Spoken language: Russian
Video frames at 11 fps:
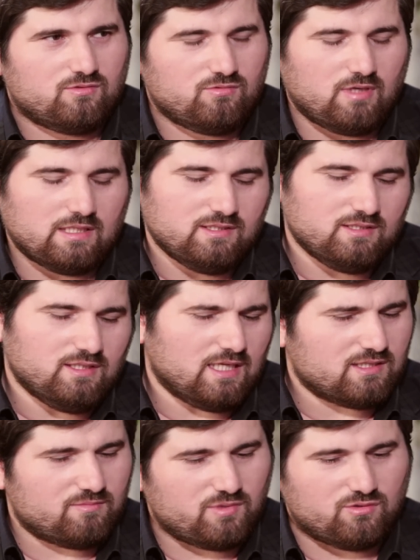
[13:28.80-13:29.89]
Ну, они и
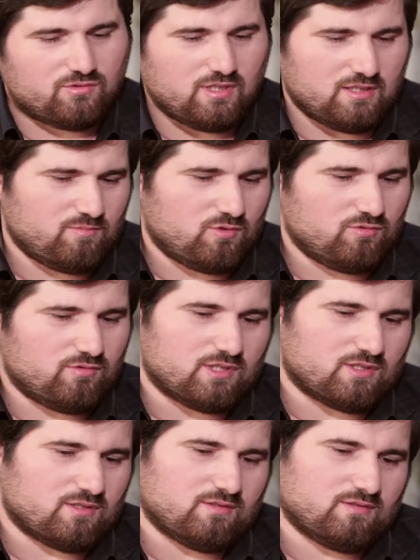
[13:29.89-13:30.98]
рядом идут, я не могу
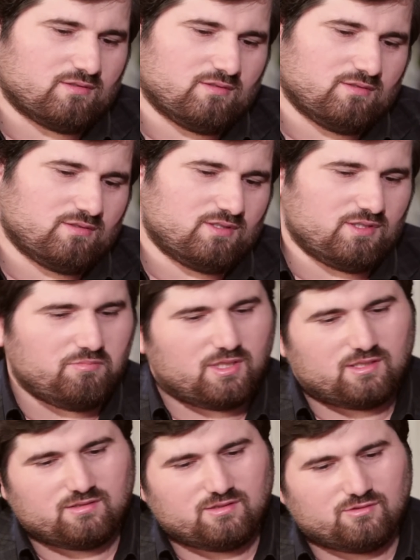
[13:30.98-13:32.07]
даже
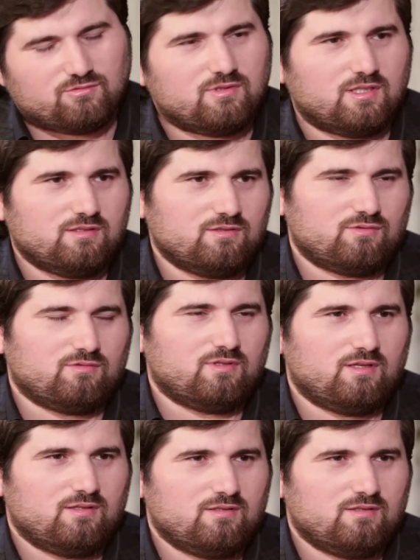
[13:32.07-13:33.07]
себя ни туда, ни сюда.